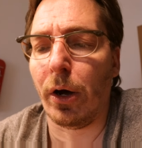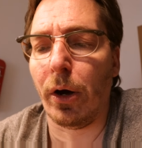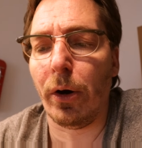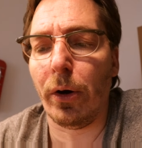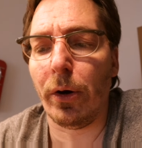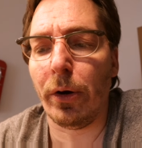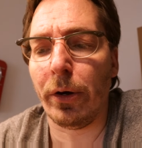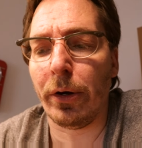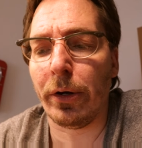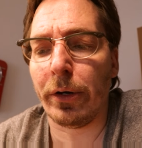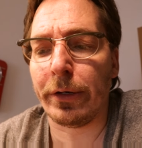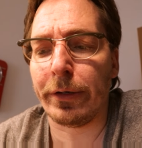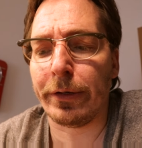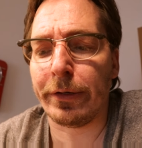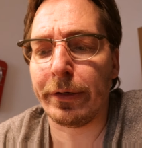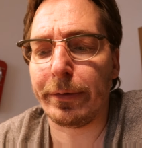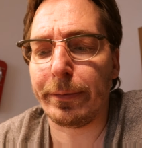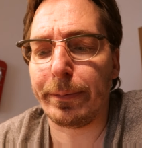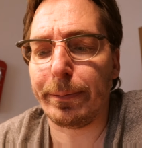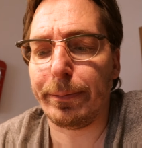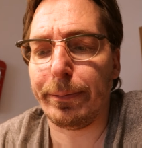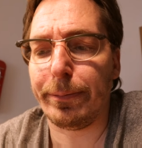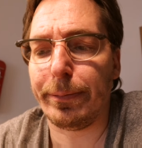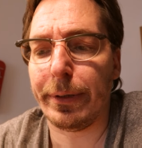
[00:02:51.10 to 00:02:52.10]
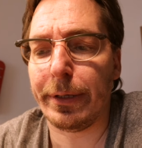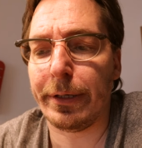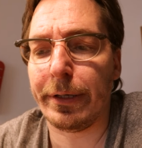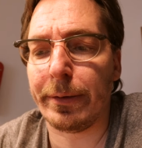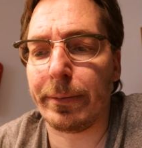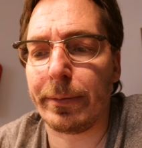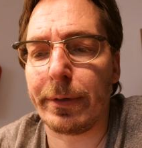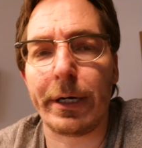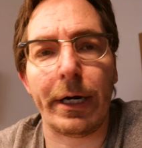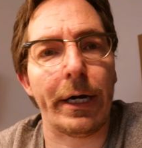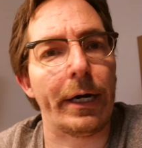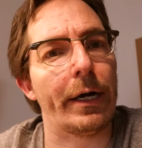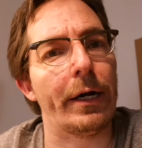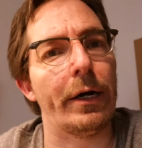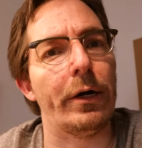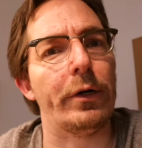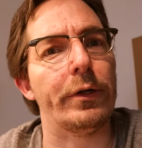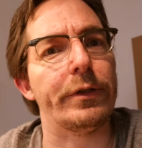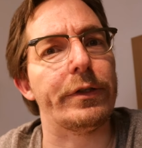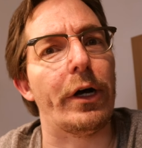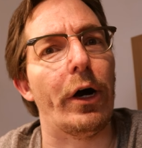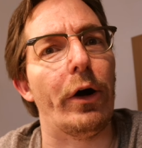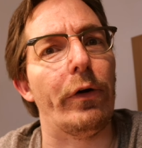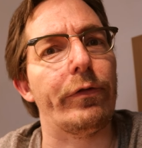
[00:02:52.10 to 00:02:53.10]
und bin im
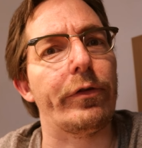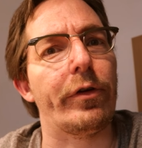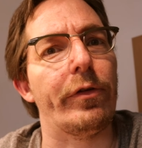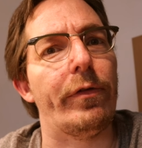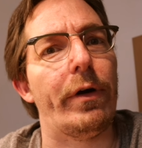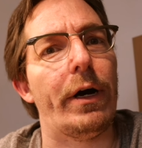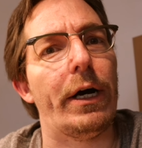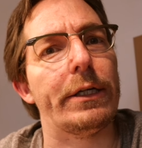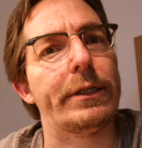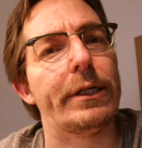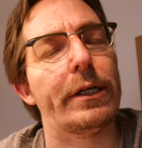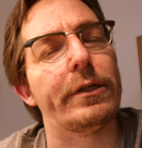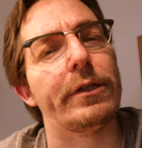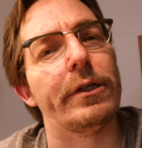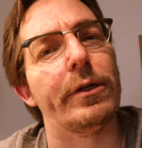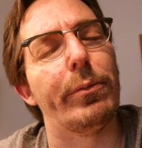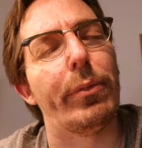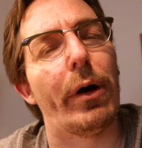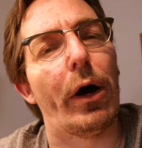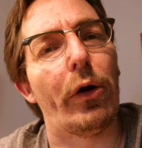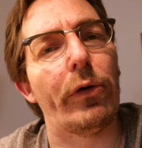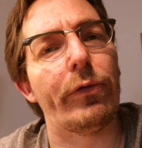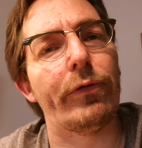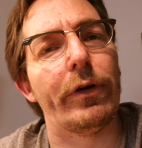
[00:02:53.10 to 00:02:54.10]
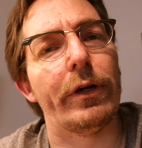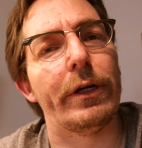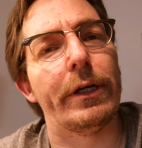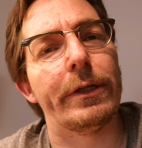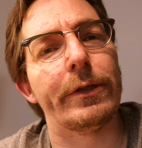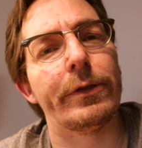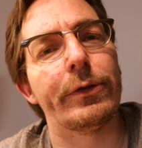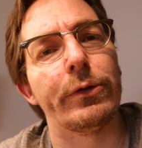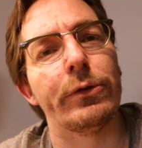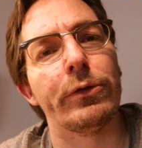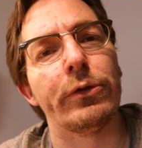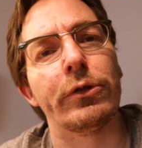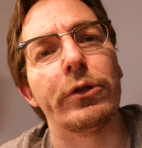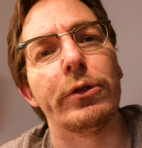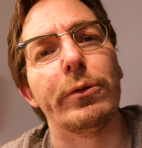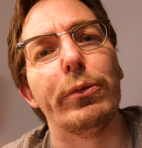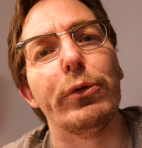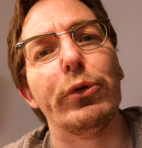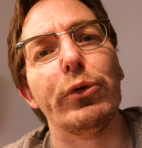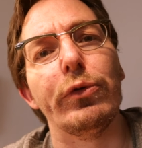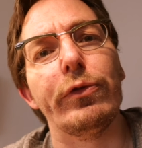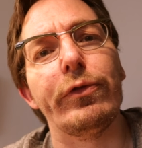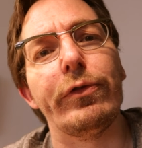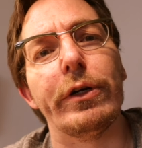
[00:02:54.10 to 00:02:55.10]
Krankenhaus aufgewacht, hatte eine Bauchfellentzündung, eine
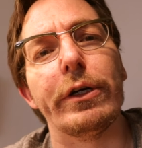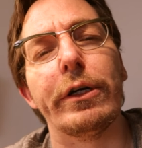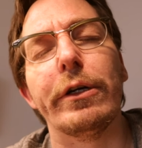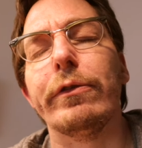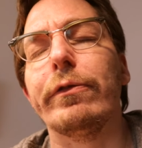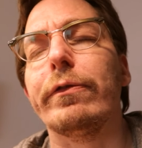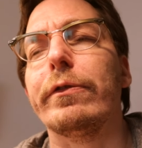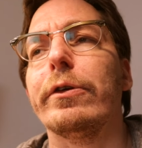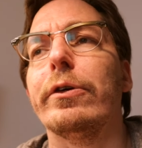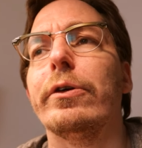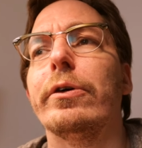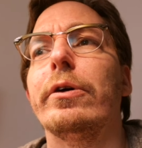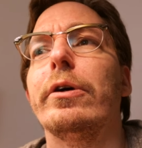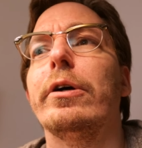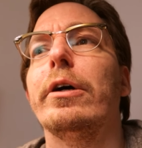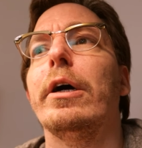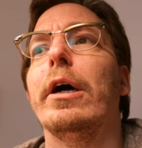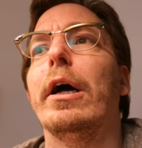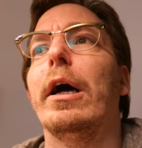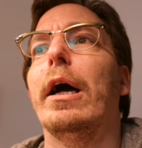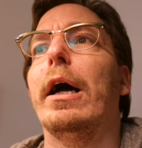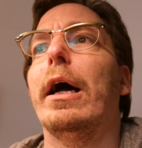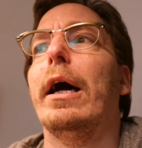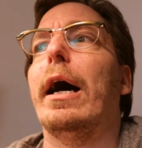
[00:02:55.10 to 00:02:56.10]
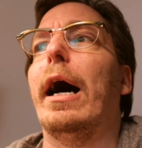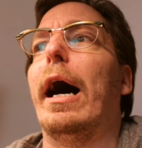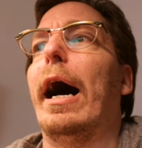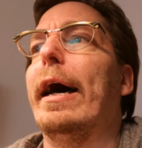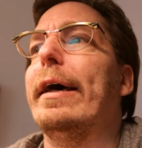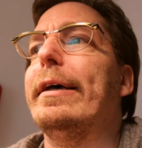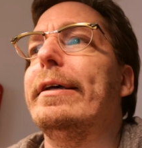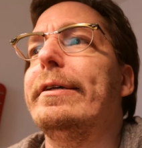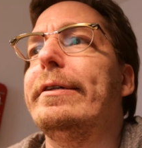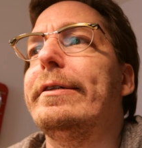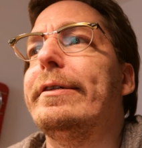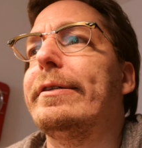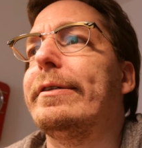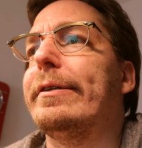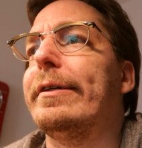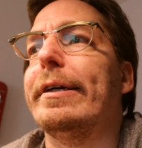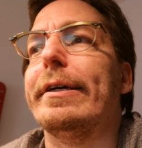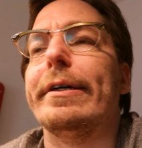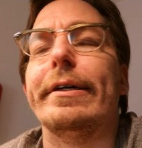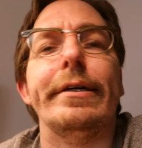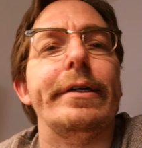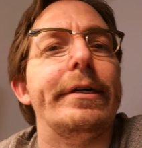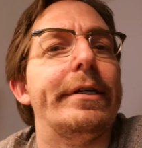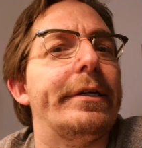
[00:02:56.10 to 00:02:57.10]
Blutvergiftung, alles
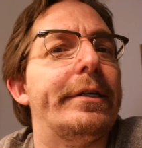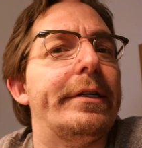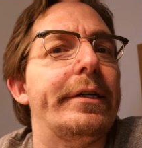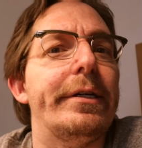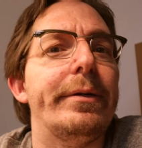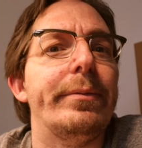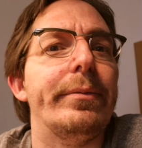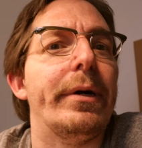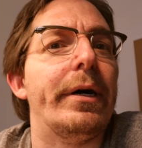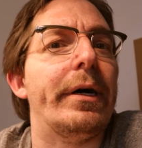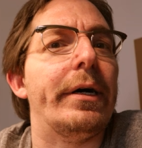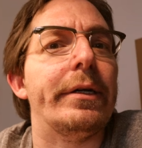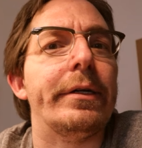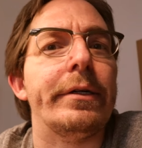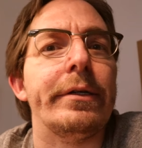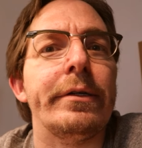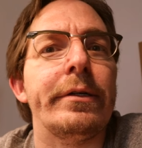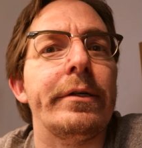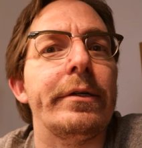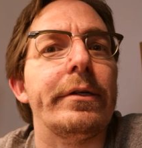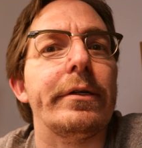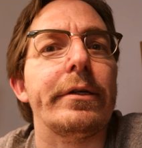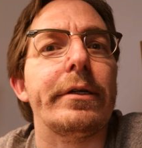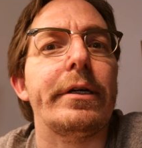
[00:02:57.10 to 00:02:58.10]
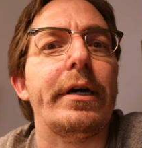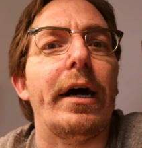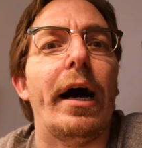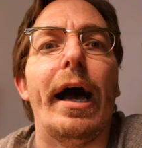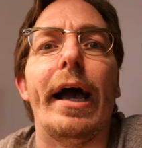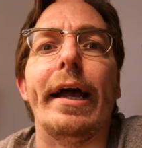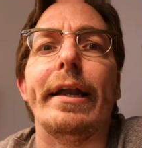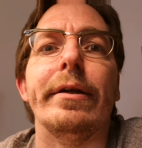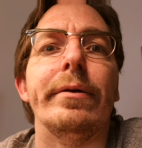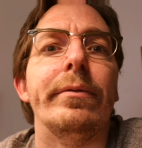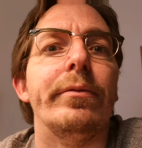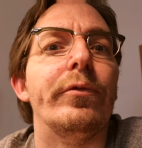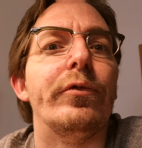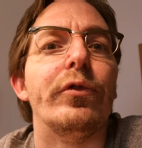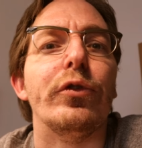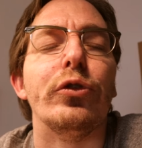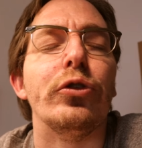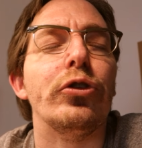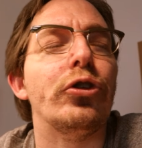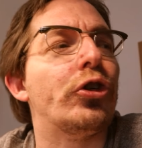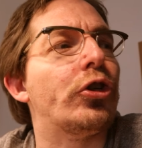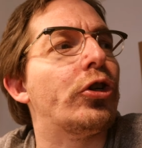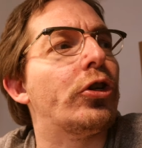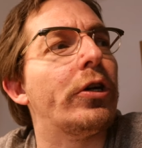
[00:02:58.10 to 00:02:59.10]
Dinge, die man keinem
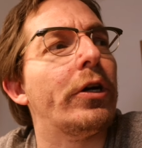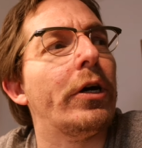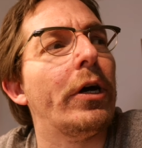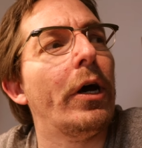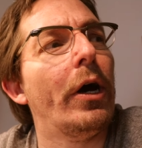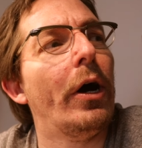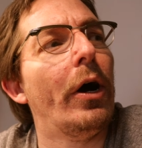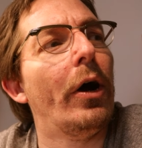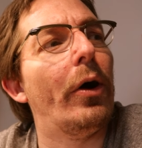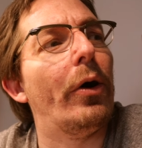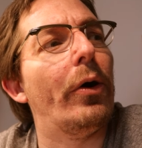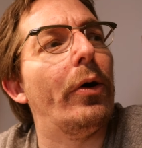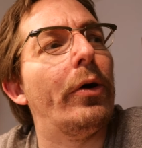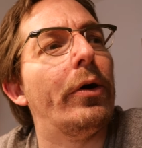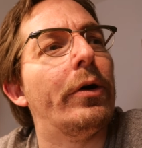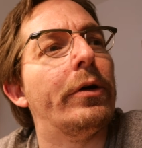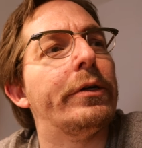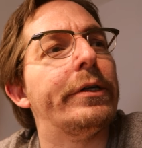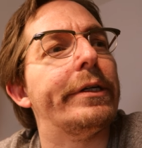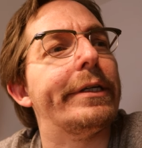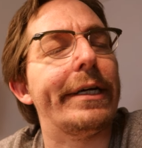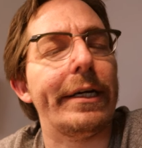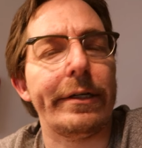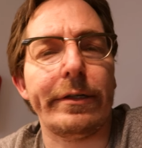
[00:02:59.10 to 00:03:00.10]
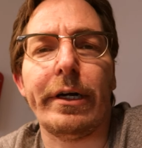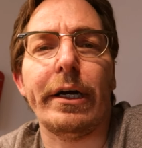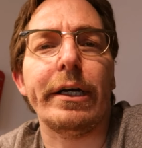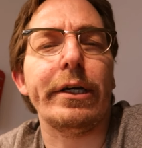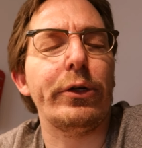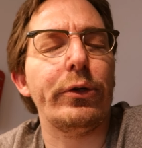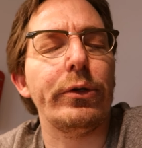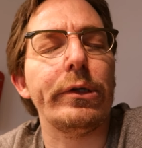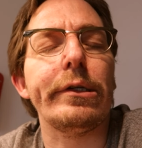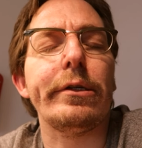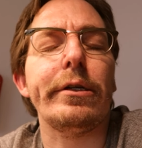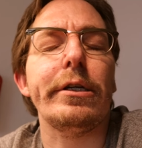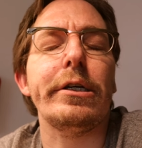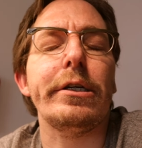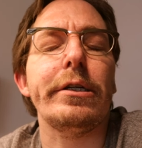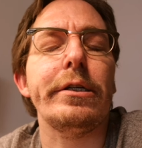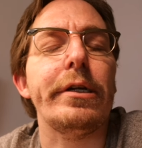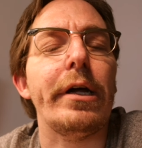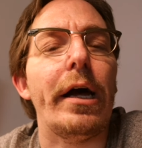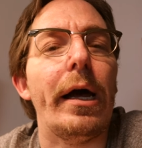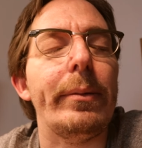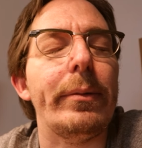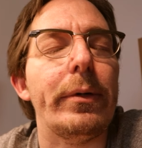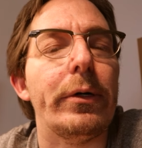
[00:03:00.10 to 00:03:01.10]
wünscht. Und ich hatte einen
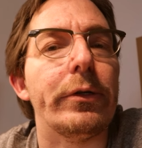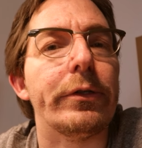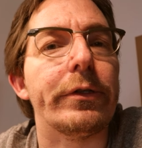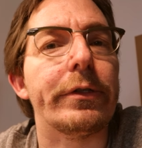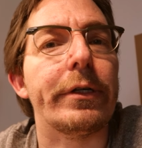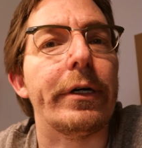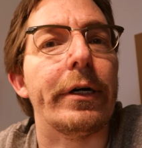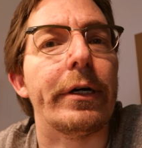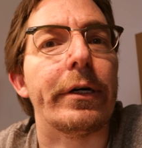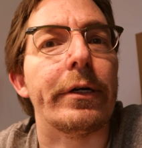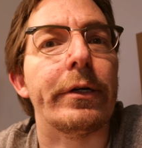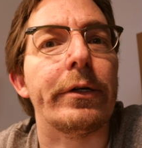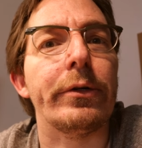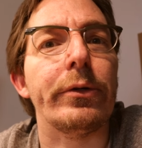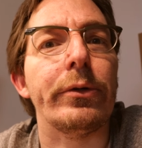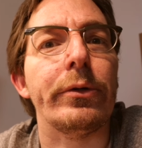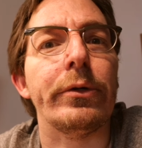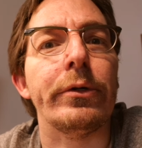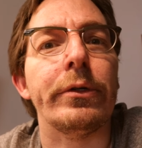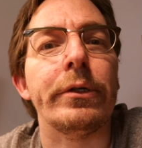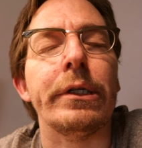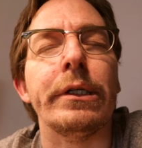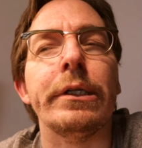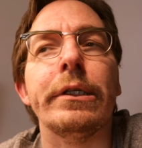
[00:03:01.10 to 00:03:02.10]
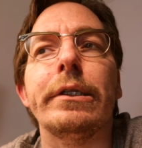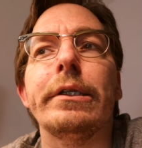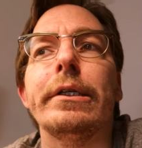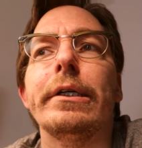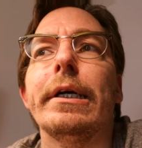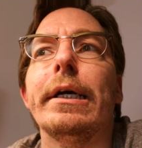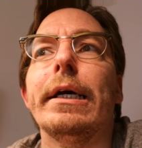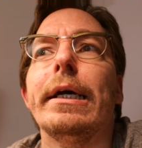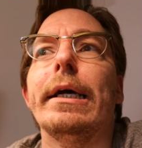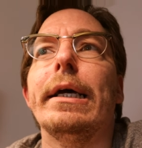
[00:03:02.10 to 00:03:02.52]
künstlichen Darmausgang. Und